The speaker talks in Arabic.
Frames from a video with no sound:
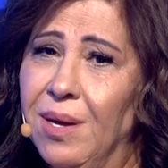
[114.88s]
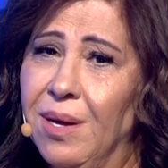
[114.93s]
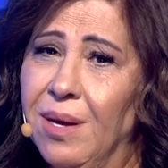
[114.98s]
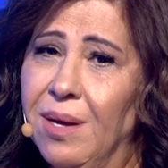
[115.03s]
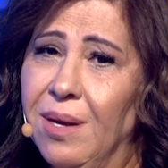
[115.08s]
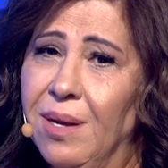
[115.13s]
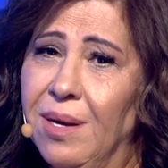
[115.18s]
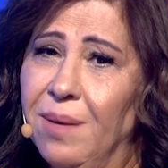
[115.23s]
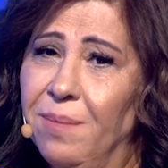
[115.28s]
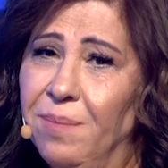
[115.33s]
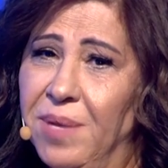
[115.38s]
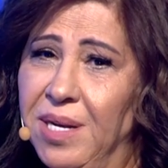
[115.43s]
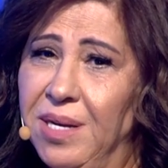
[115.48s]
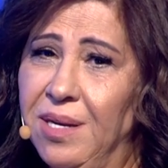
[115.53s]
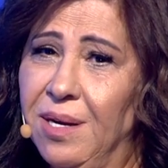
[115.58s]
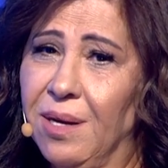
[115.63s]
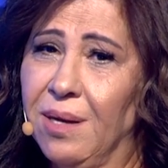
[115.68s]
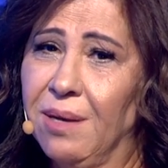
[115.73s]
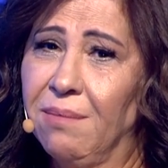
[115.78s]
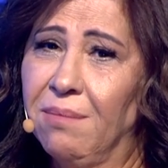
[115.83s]

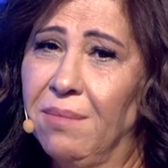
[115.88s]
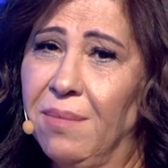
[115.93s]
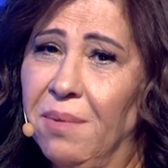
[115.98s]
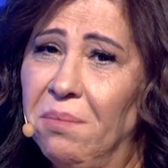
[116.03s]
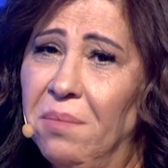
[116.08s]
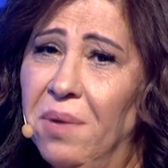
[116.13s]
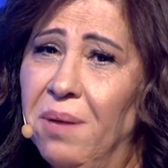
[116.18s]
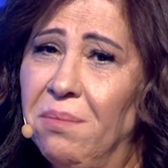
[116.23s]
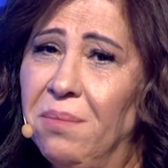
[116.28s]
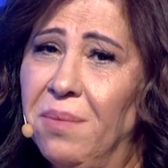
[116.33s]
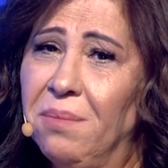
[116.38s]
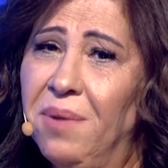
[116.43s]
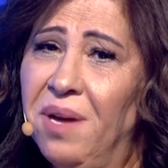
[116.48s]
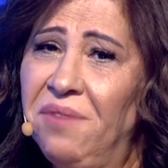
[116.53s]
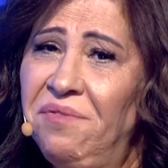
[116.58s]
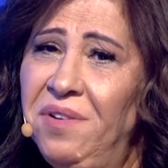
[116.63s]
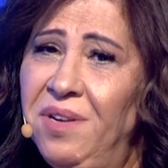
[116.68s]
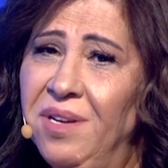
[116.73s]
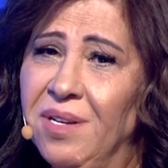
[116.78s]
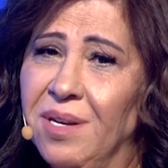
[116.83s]
اللبنانيه ما
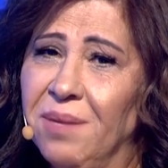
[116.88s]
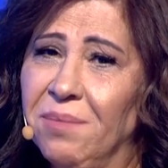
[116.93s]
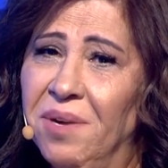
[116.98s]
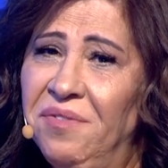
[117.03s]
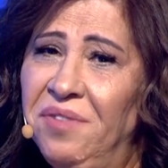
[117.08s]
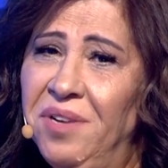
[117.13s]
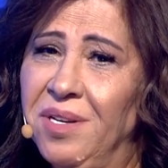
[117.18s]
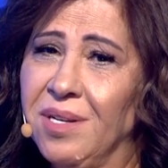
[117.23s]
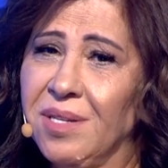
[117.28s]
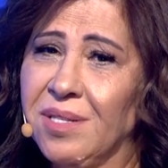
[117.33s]
فيني ما فيني